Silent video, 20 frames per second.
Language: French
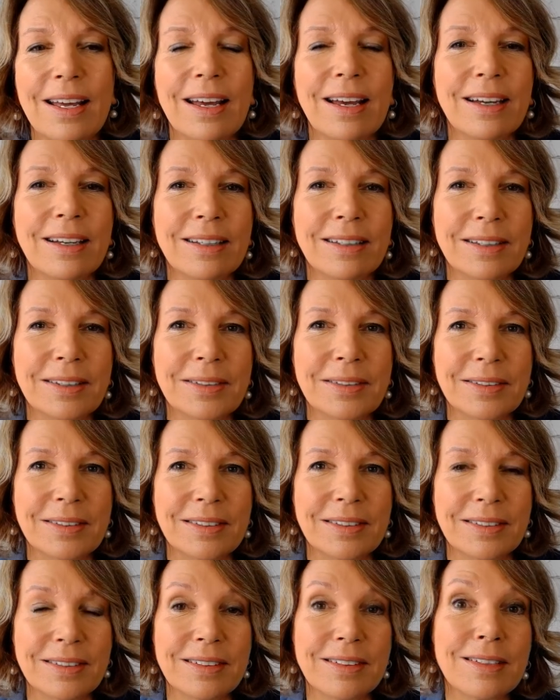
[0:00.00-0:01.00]
Euh,
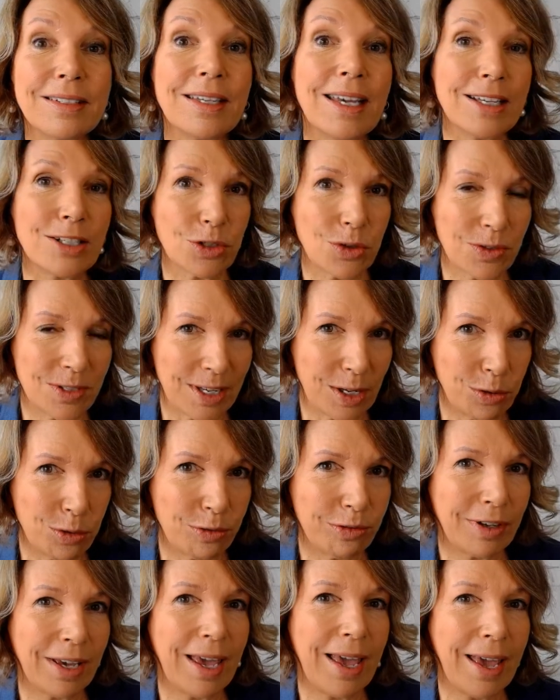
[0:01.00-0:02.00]
qu'est-ce que ça
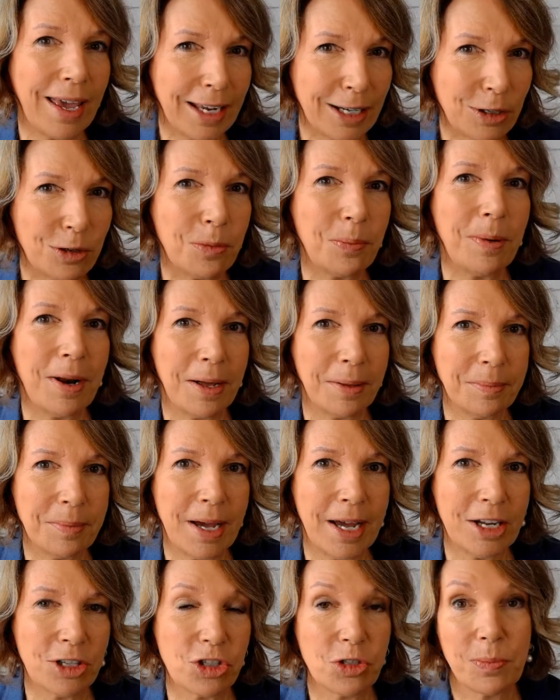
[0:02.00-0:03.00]
devrait être le plan de
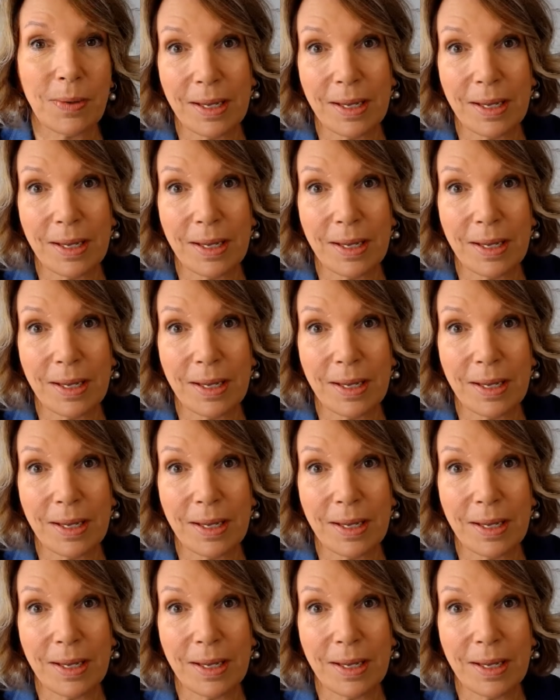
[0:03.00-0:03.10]
match?